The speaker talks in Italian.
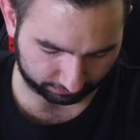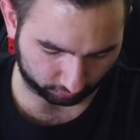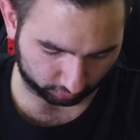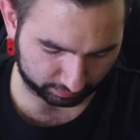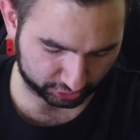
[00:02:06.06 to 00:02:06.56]
una
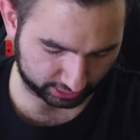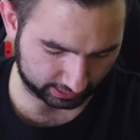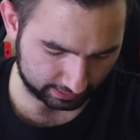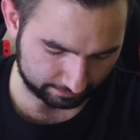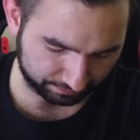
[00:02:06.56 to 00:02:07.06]

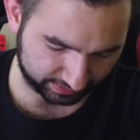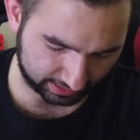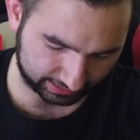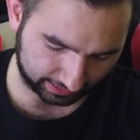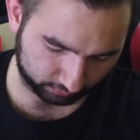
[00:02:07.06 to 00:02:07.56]
forbice
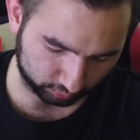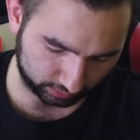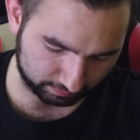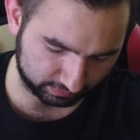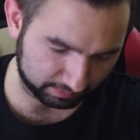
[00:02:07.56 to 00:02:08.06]
nel cavolo
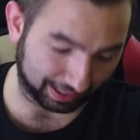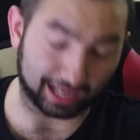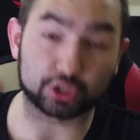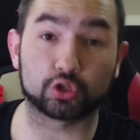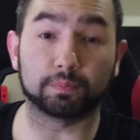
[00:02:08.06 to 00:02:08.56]
di, di
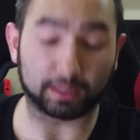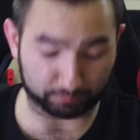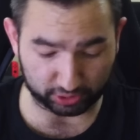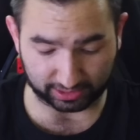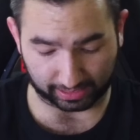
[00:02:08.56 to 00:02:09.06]
braccio per
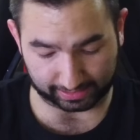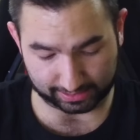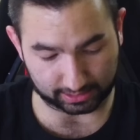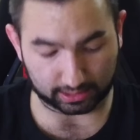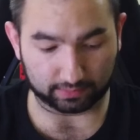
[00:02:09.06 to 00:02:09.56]
poi stare a
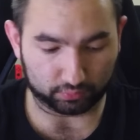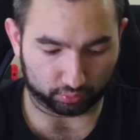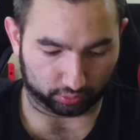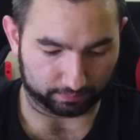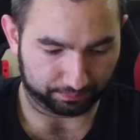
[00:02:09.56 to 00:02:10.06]
casa dal
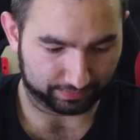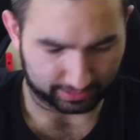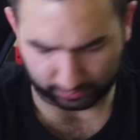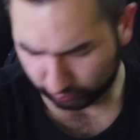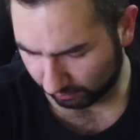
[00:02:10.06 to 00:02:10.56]
lavoro.
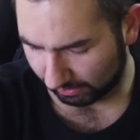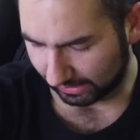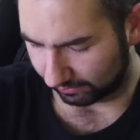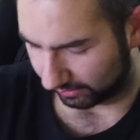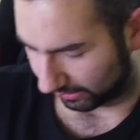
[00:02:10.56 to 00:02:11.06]
È tutta una
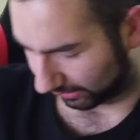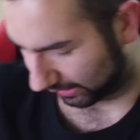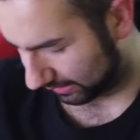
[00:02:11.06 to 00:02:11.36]
tattica,